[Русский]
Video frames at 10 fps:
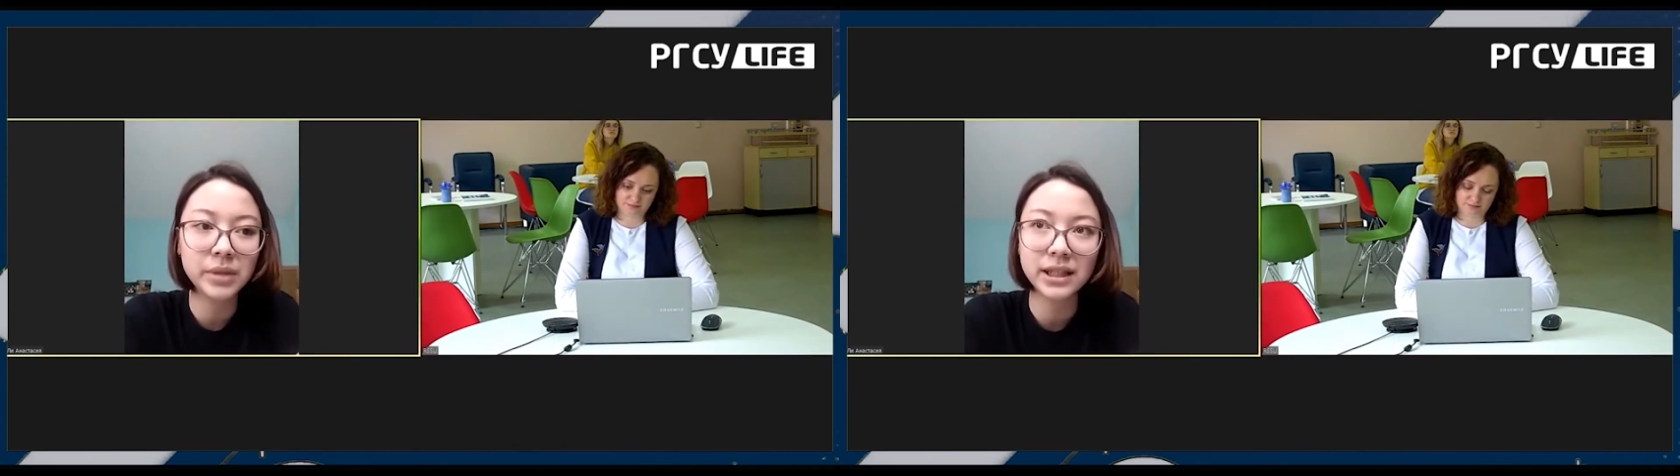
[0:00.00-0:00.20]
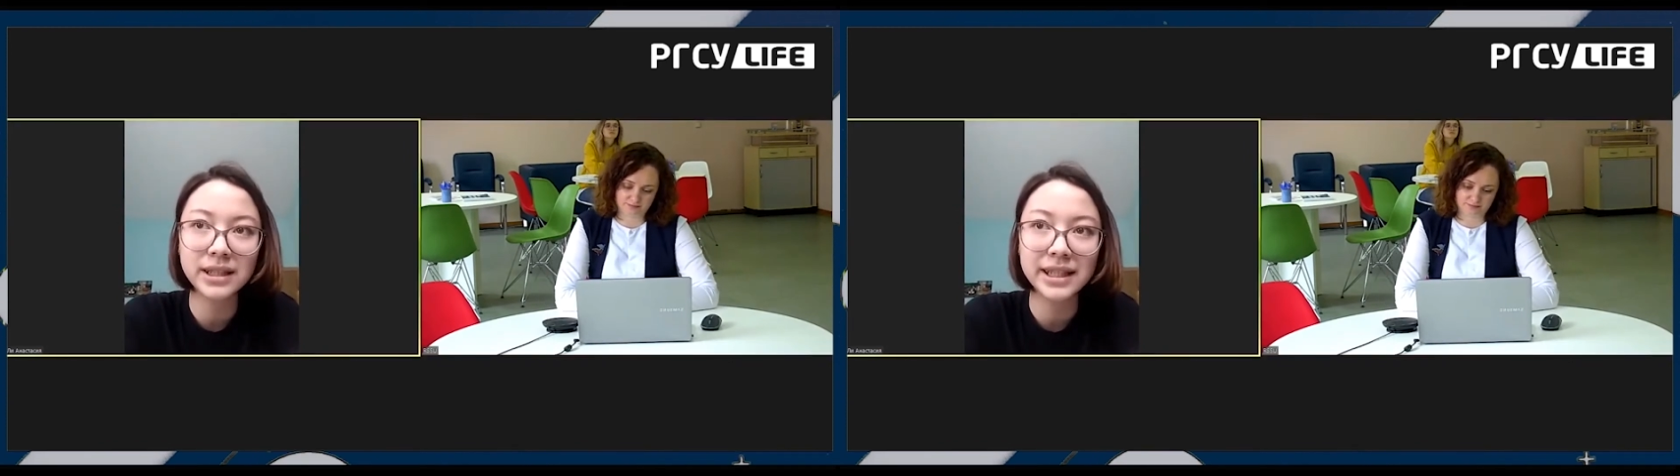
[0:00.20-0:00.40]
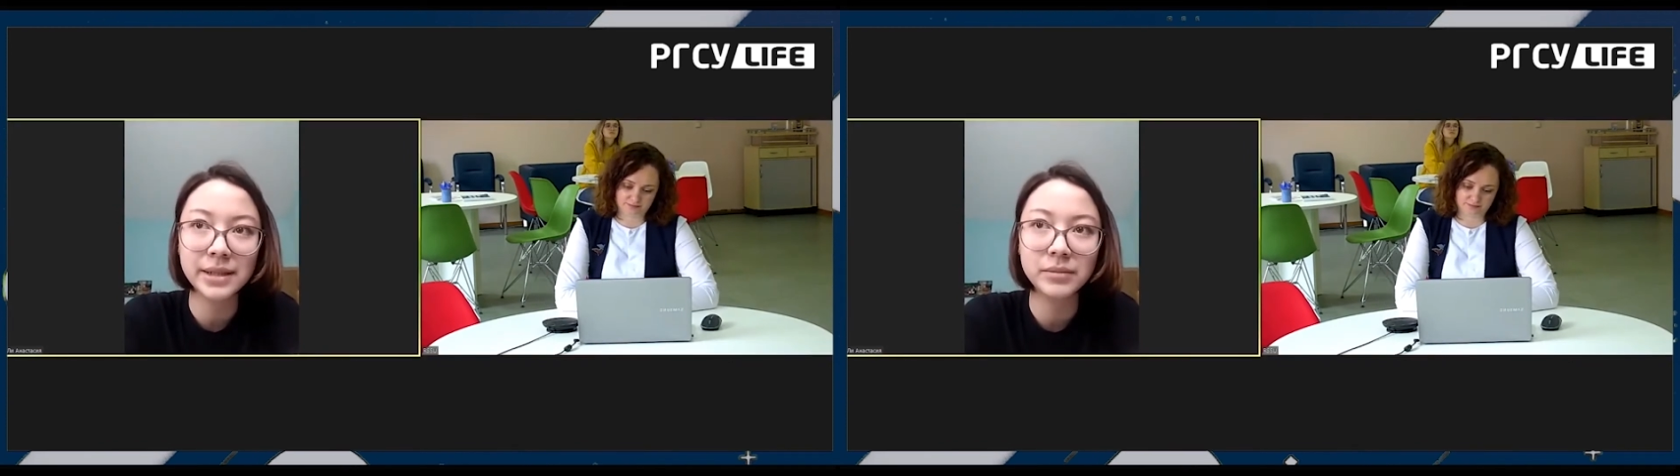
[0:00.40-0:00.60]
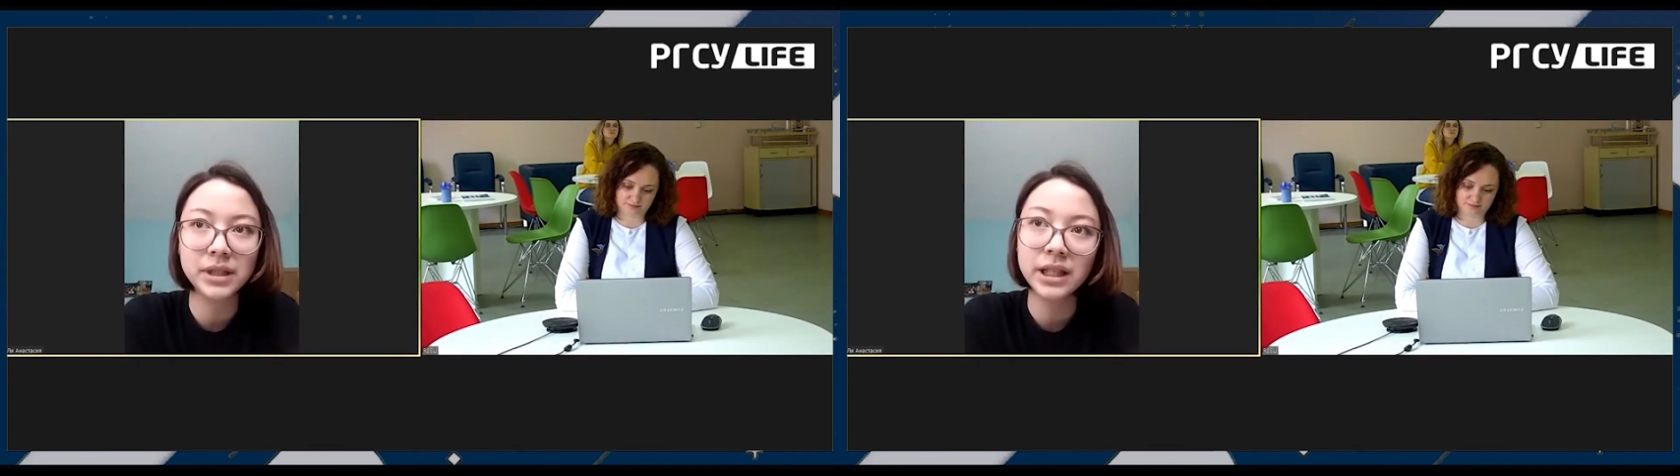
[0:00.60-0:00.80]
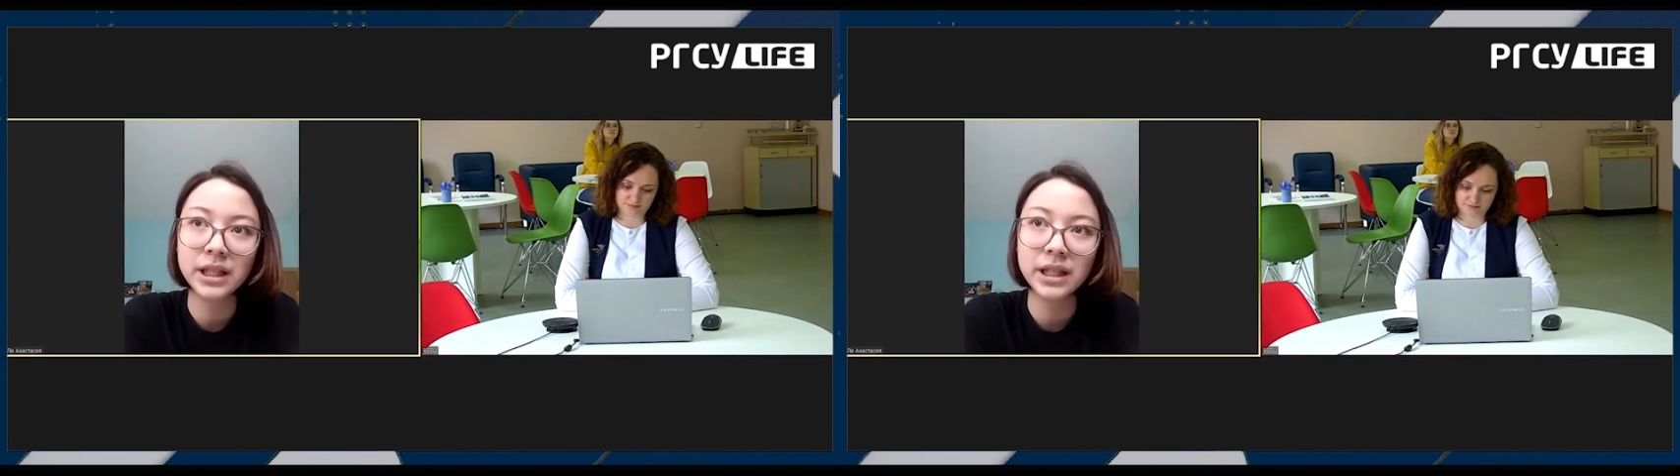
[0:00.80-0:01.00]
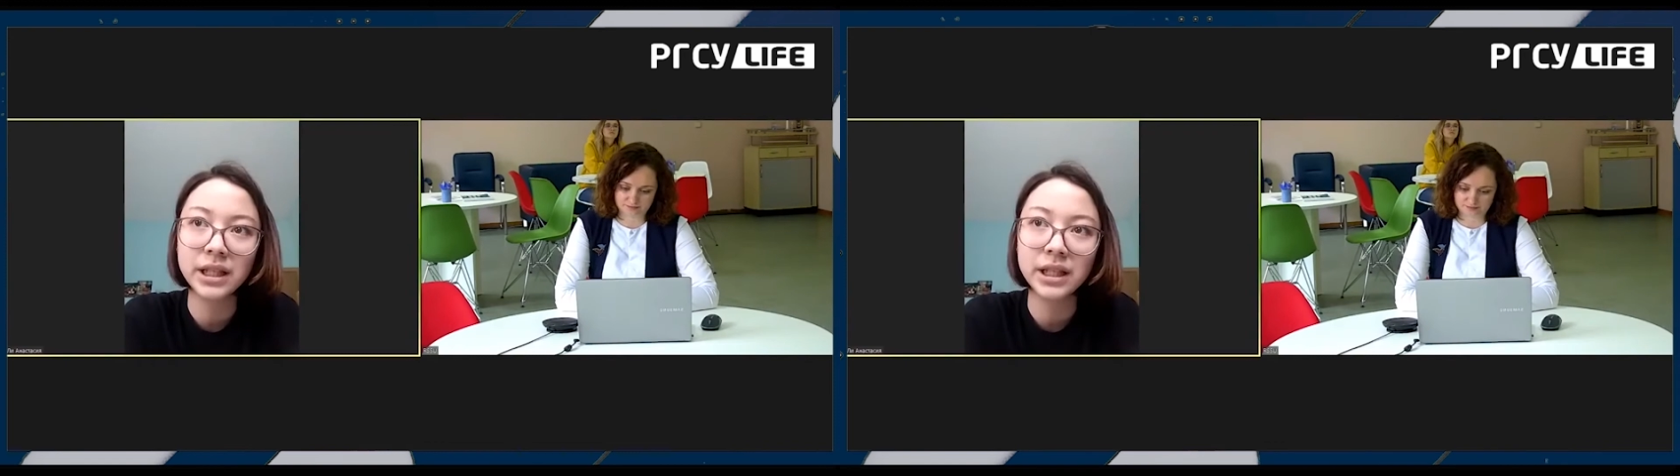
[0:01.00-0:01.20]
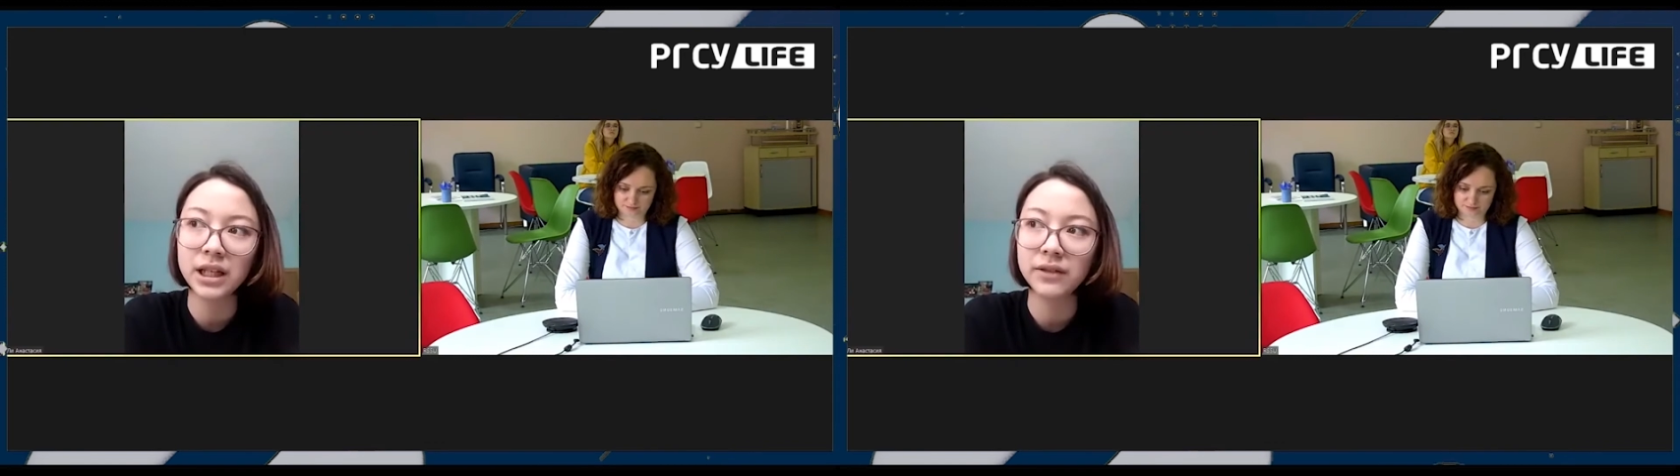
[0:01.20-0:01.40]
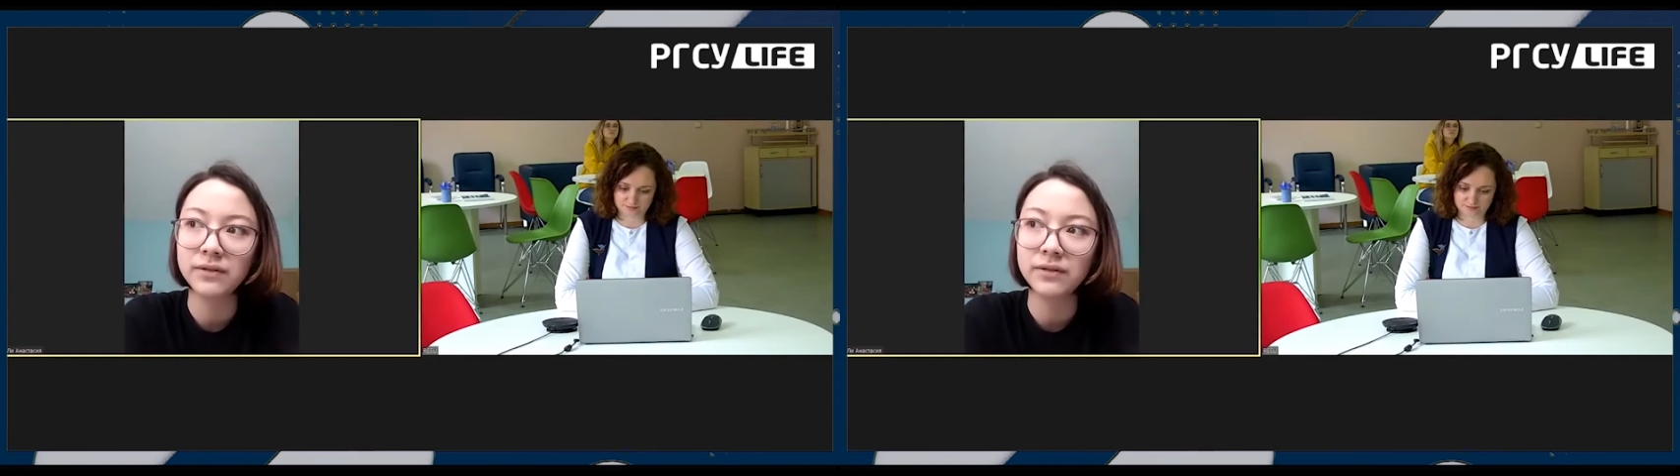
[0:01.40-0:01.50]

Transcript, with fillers: на 7 дней встали в